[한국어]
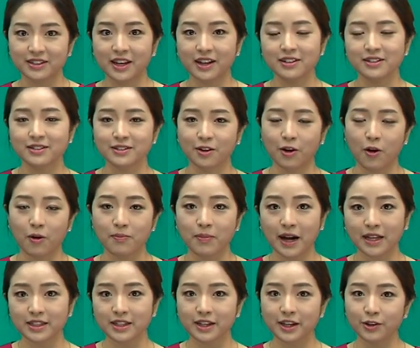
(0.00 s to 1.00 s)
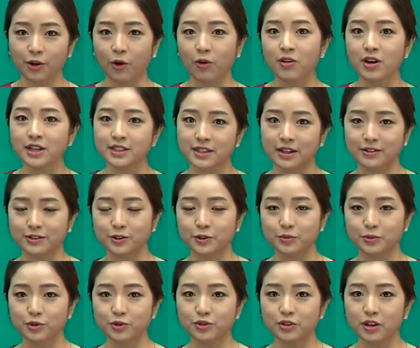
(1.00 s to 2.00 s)
예를 들어 만약에 영화의
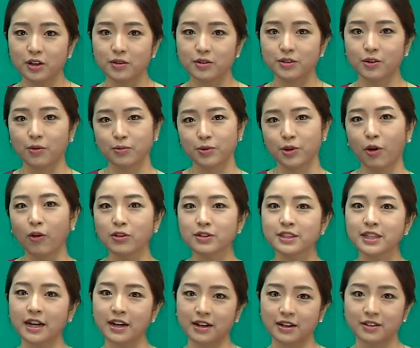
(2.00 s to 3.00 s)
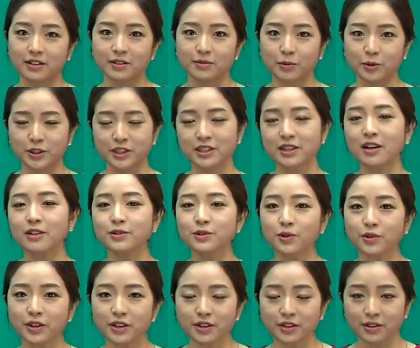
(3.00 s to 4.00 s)
장점으로 영상, 뭐
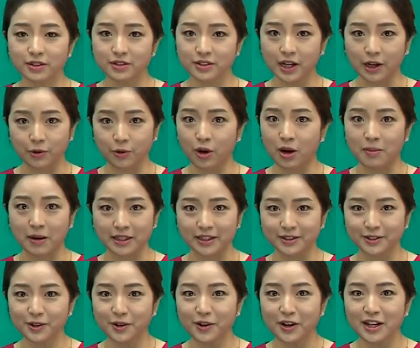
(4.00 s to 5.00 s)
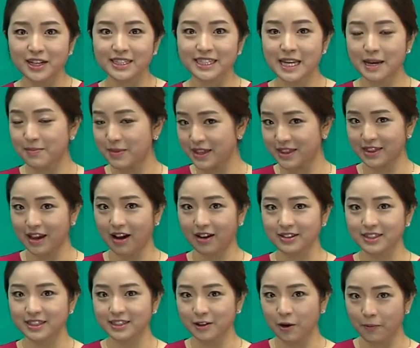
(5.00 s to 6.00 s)
시각적인 자료가 많아서 재밌다,
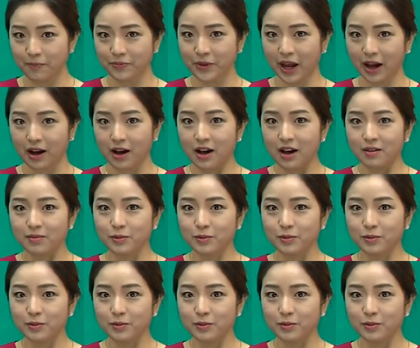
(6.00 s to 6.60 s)
즐겁다,